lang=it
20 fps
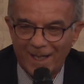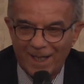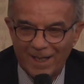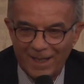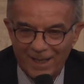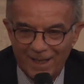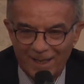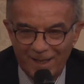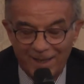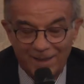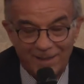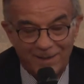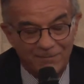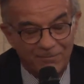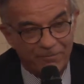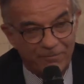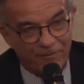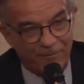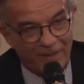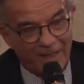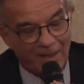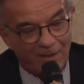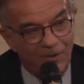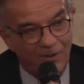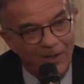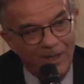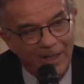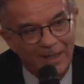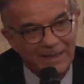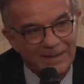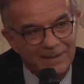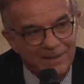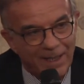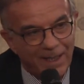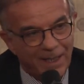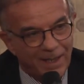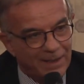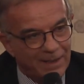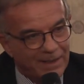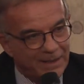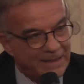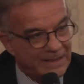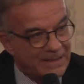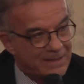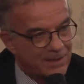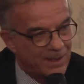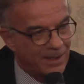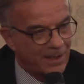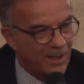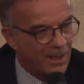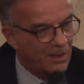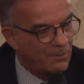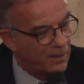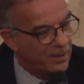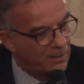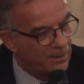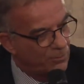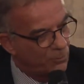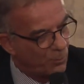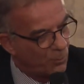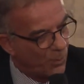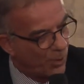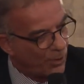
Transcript: E, e devo farlo alle 6 di sera in un